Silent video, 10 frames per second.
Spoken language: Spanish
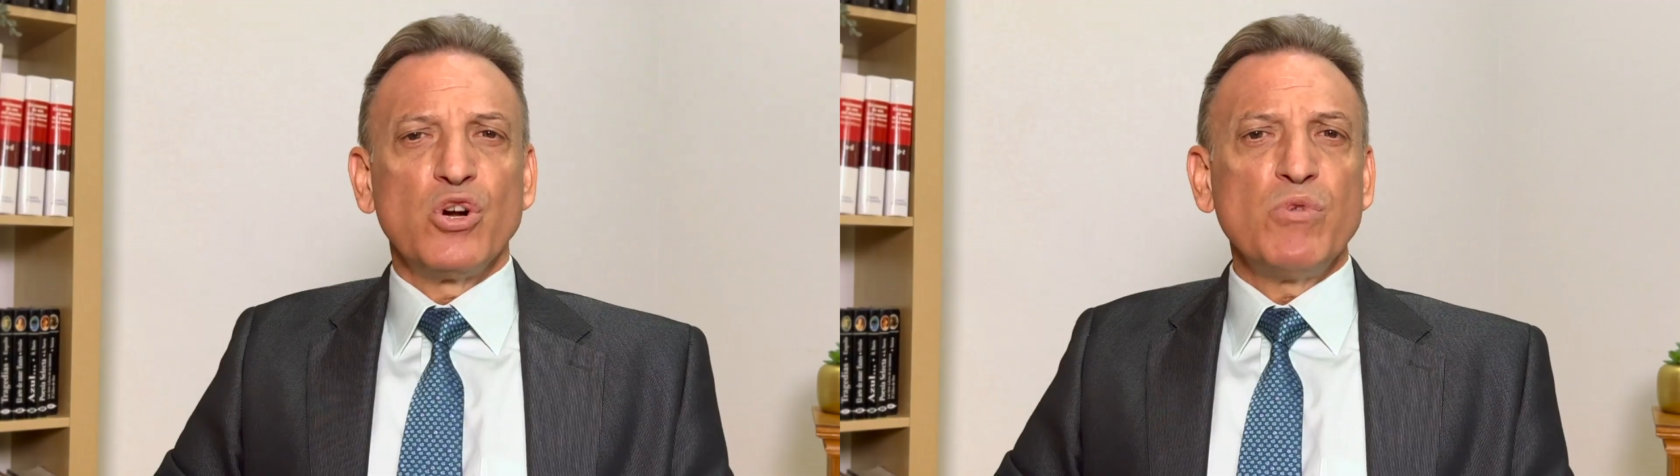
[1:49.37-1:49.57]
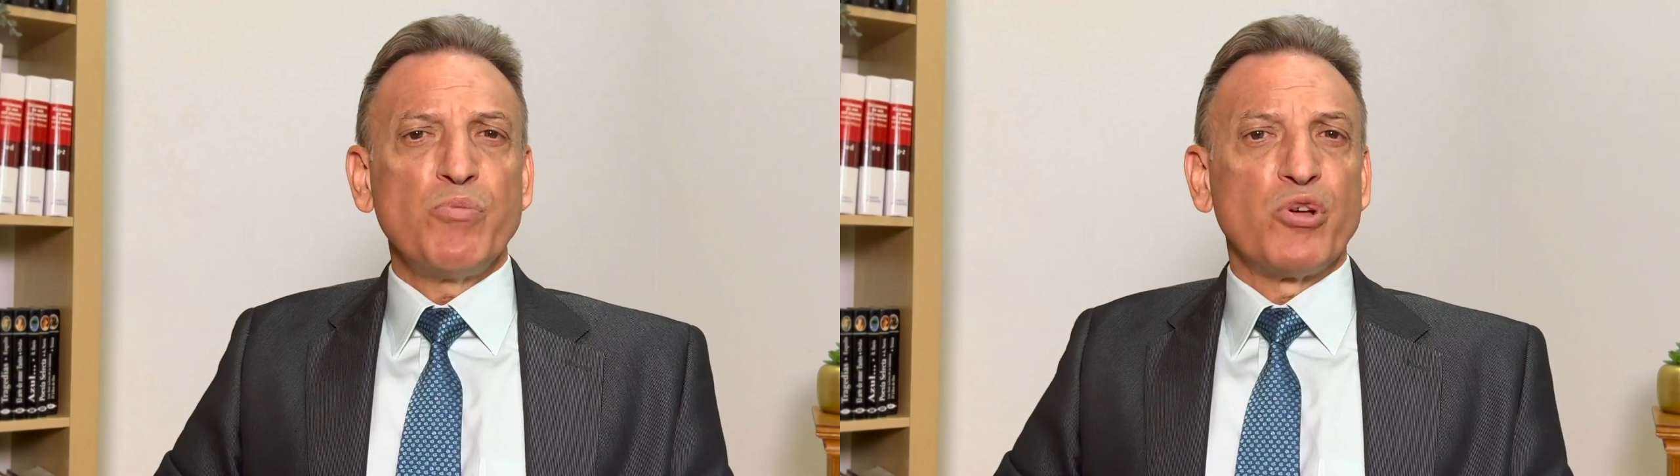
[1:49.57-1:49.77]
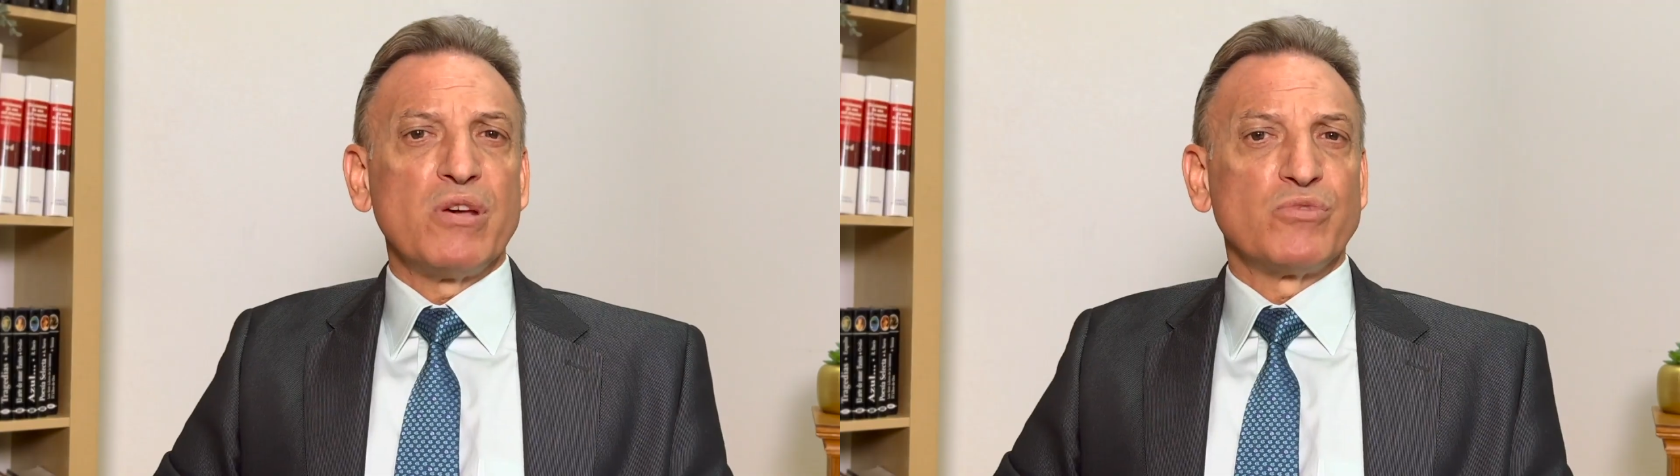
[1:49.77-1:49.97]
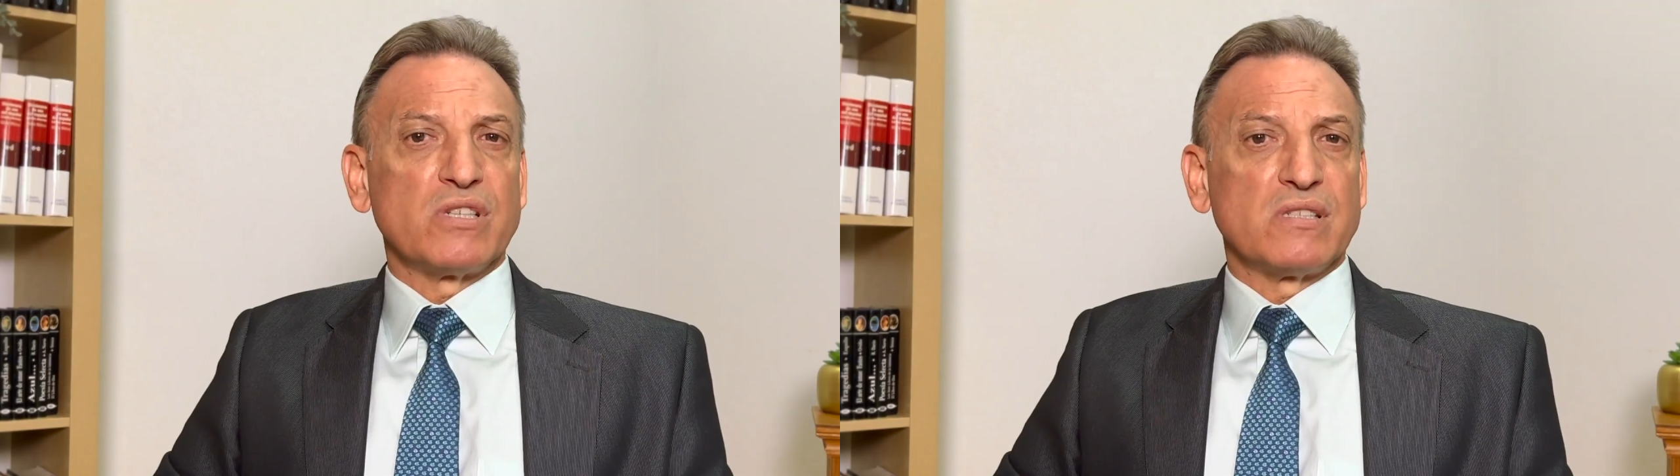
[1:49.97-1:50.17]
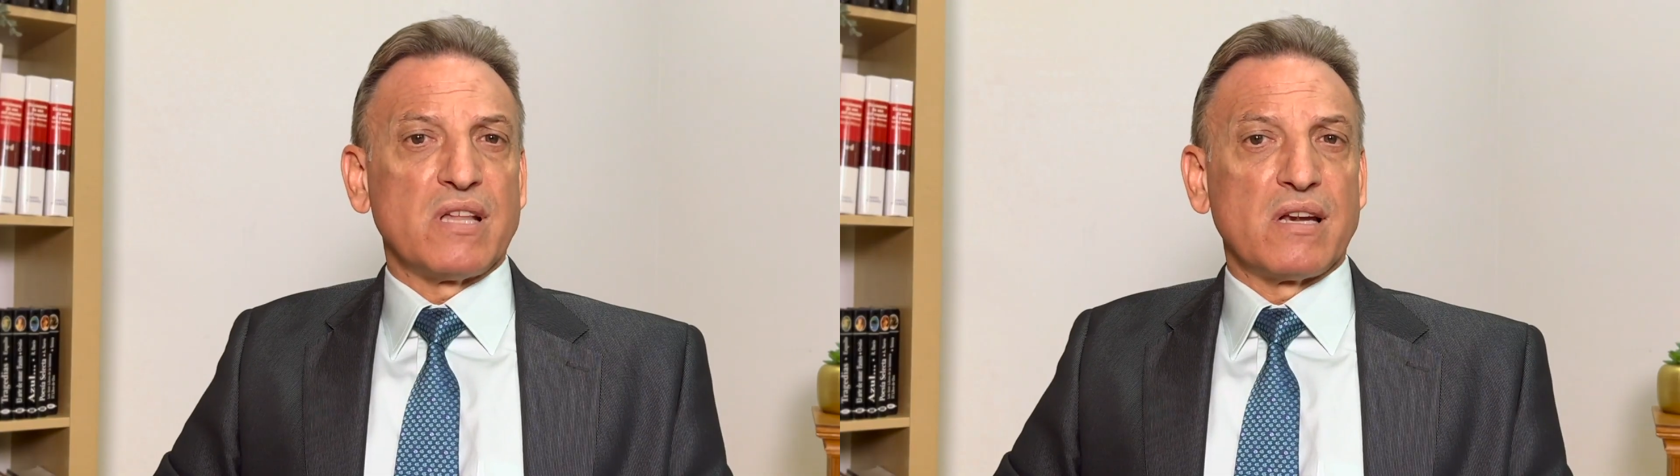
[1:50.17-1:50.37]
¿Cómo podemos
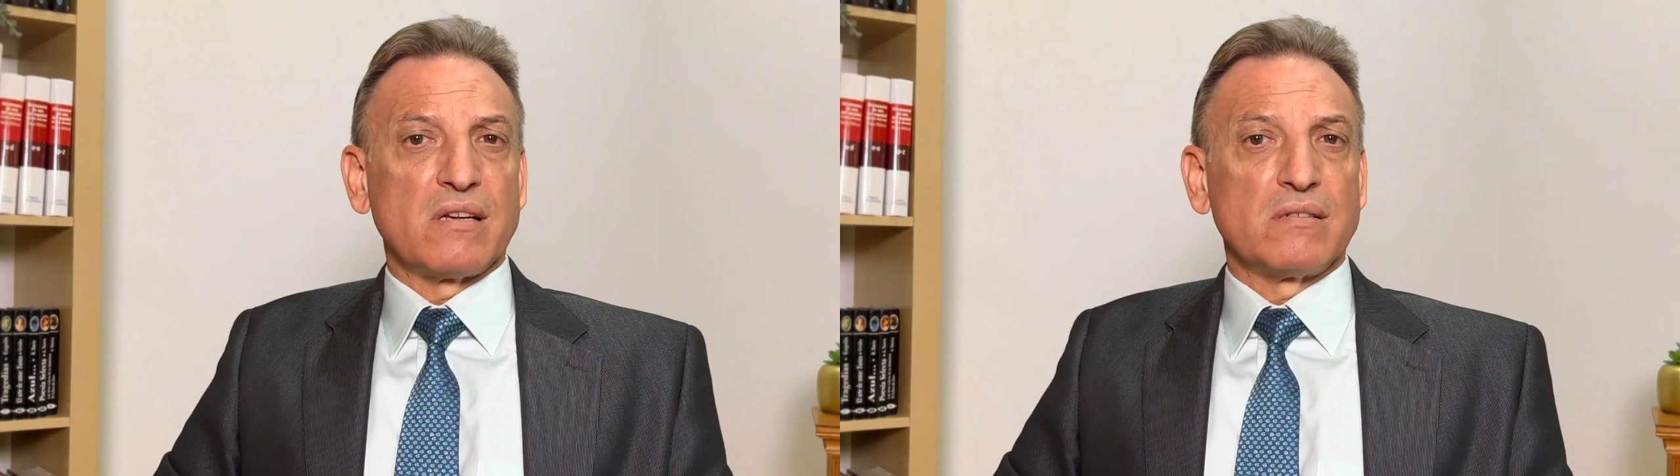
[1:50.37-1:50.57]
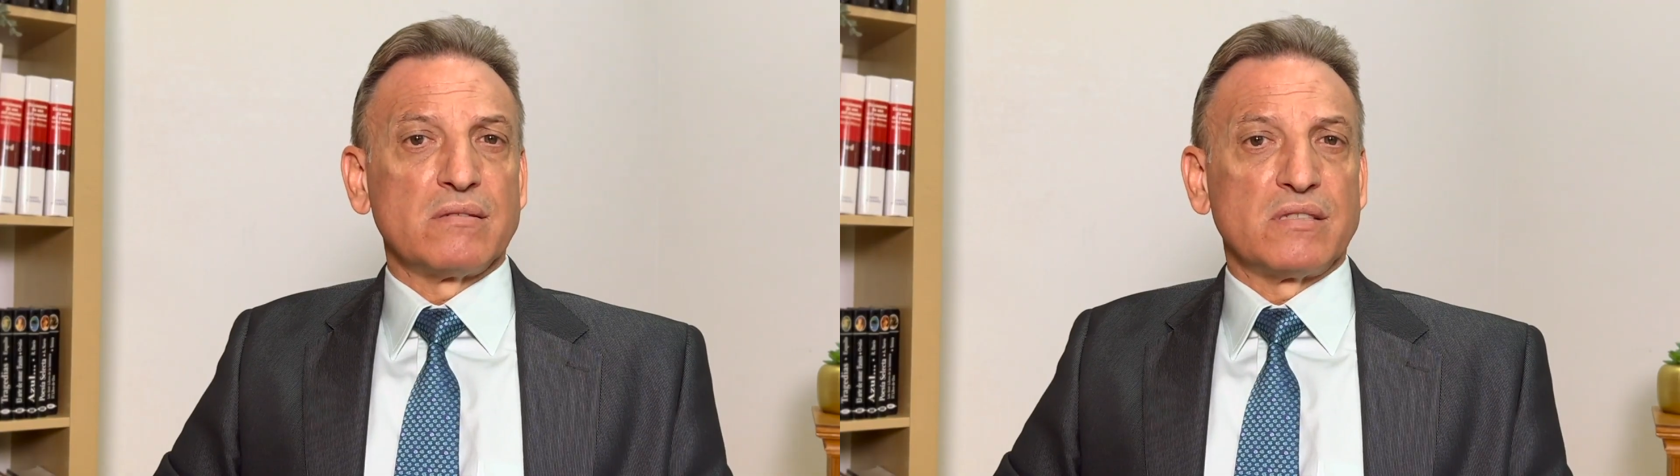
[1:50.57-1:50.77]
estar